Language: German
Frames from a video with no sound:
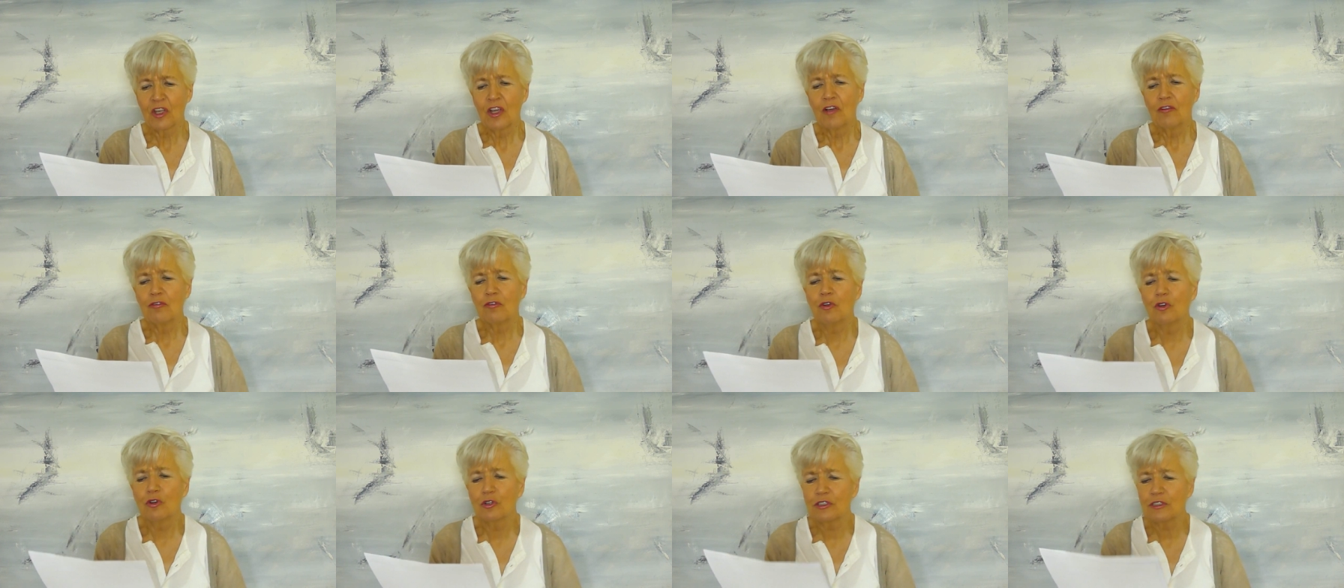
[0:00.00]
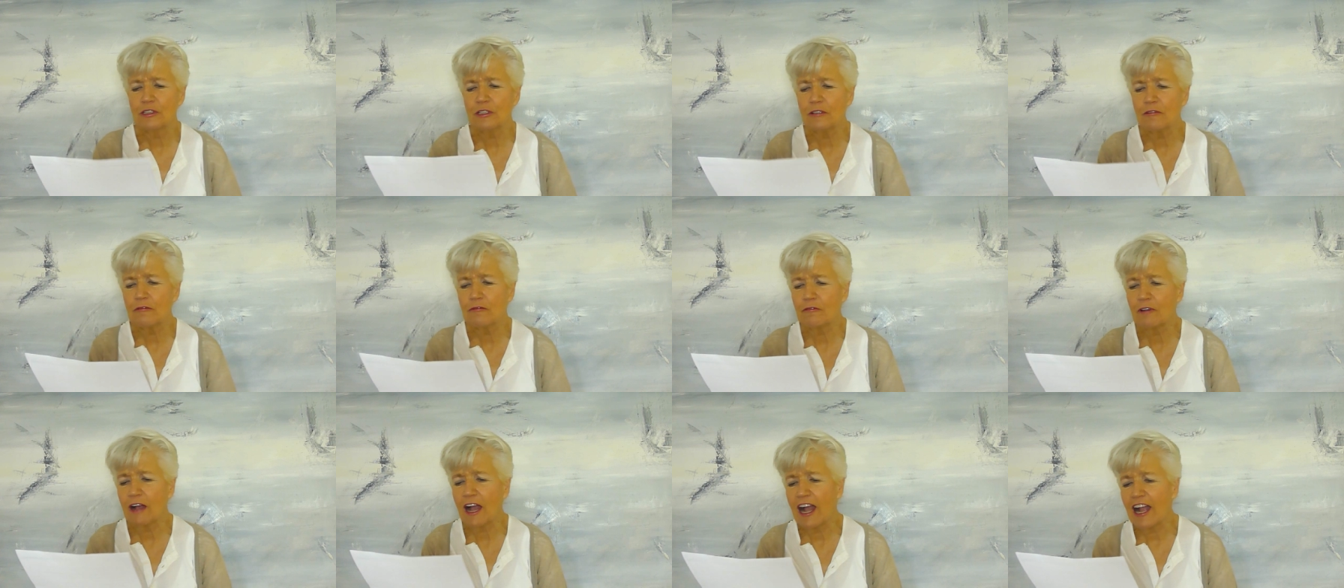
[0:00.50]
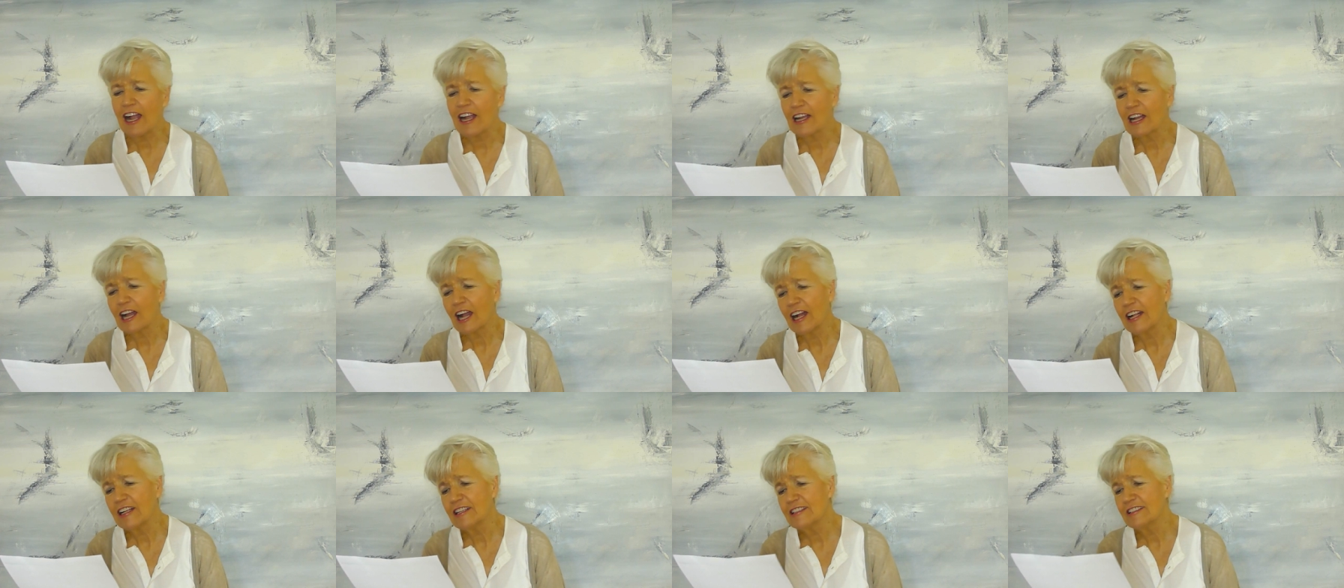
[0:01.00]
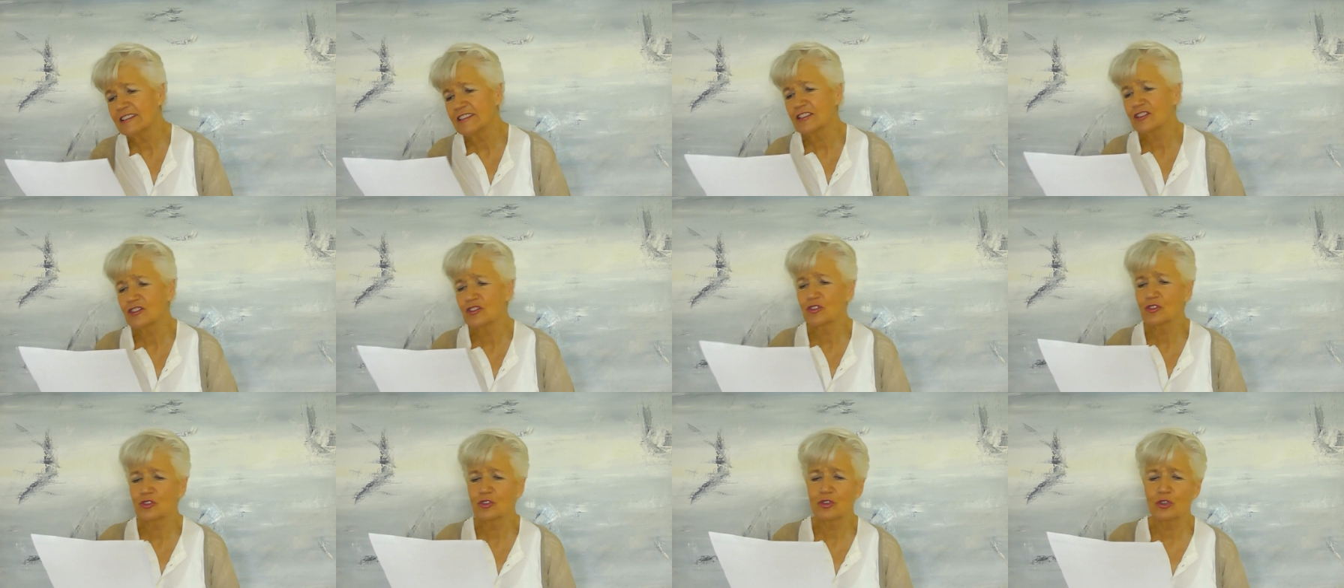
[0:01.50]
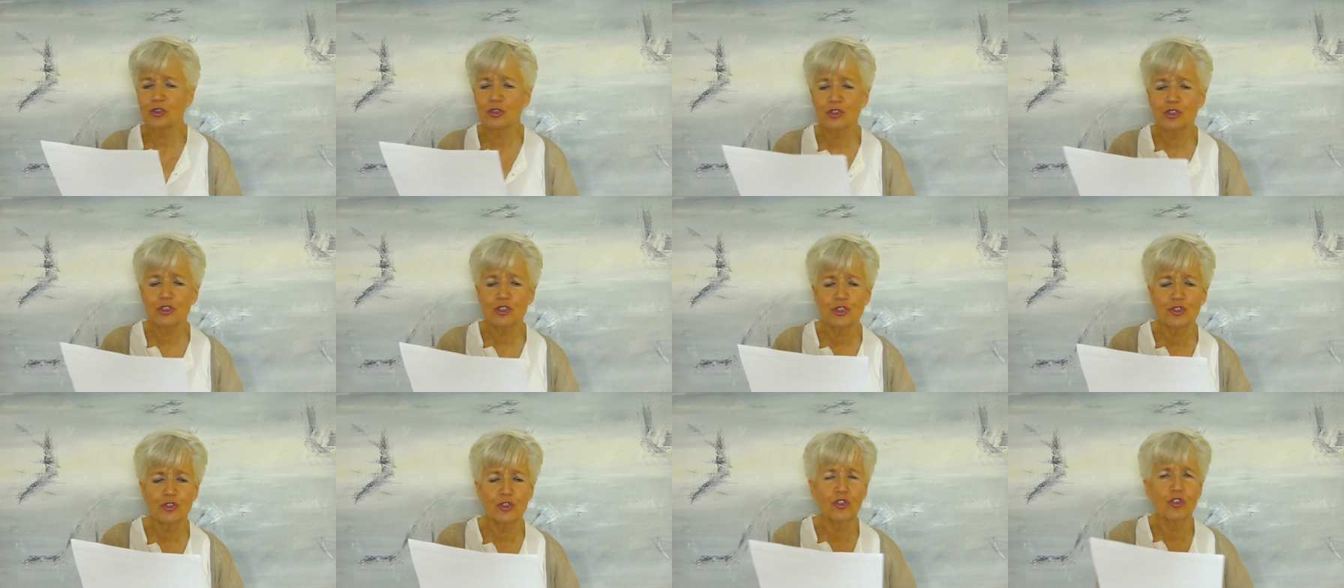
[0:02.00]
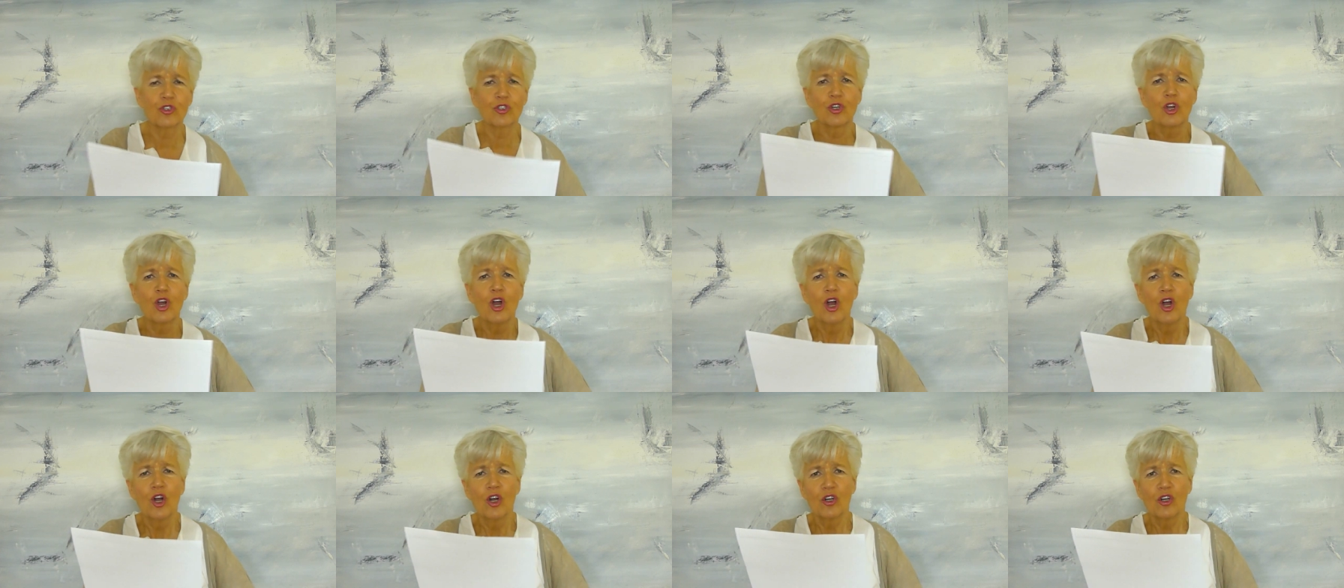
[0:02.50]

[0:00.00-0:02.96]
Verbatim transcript: flog die waghalsigsten Kunststücke